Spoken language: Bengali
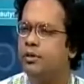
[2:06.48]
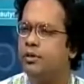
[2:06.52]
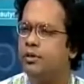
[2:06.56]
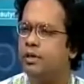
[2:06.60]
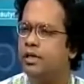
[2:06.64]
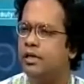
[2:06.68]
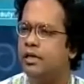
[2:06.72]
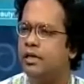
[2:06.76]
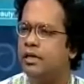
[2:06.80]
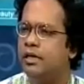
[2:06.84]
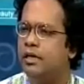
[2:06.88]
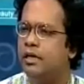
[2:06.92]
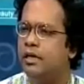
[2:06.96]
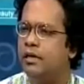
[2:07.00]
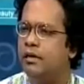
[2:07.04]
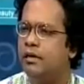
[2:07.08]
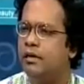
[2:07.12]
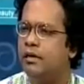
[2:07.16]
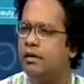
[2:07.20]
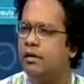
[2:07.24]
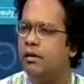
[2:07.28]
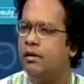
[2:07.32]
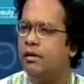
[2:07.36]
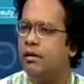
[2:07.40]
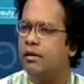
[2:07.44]
এই বিষয়টা
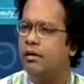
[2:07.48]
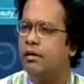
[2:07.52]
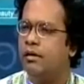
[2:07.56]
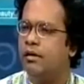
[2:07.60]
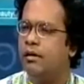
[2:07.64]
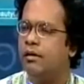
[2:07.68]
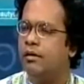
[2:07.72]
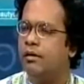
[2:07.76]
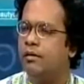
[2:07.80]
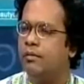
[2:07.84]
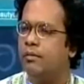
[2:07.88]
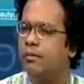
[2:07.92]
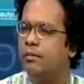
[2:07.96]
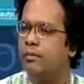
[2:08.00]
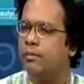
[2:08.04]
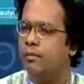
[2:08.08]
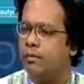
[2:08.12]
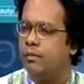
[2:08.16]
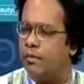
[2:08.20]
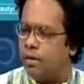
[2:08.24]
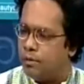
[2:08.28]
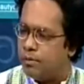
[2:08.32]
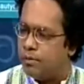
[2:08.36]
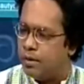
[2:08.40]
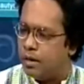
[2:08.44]
নিয়ে
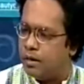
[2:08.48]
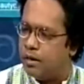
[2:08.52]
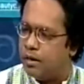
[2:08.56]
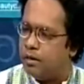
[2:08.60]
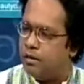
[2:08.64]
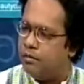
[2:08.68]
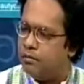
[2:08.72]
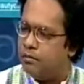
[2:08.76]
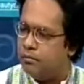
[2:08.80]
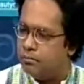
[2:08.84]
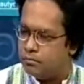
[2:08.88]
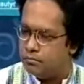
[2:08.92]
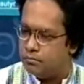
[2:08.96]
আমরা